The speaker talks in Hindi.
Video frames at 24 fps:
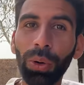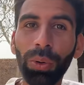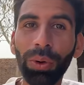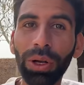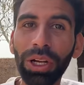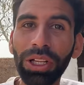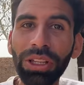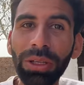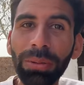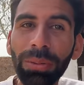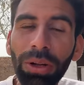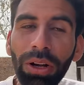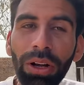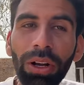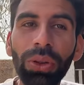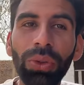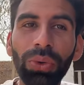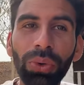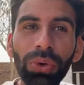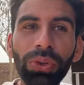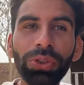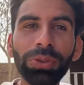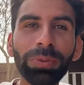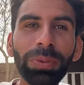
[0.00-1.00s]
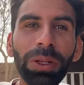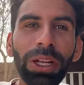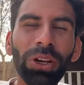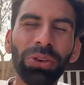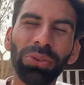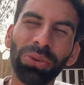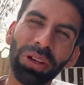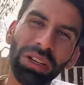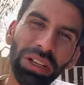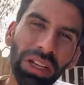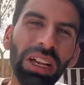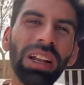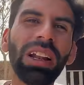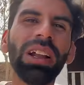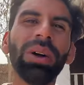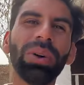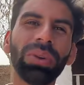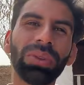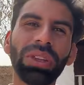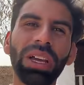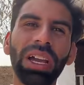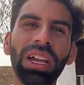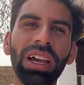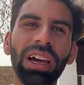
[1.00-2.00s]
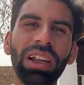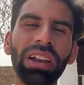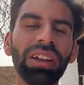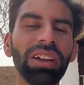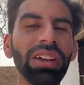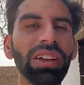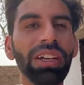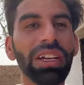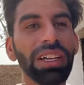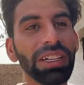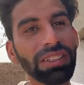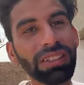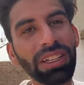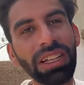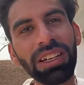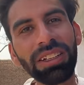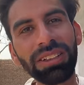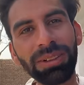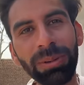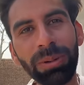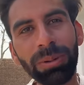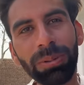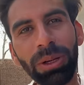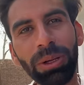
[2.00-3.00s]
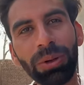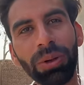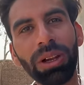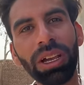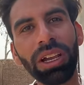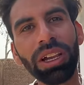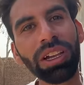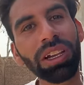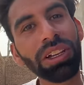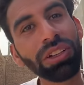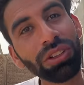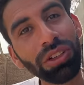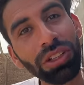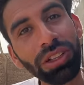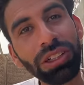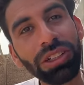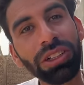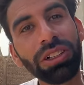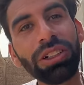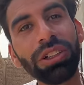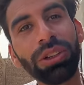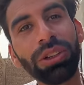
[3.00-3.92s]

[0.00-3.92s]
वो कहते हैं मेरे लिए दोस्त भी लेकर अकेला होता है यार इसके हाँ। लिए समझ भाई को कहेंगे जल्दी जल्दी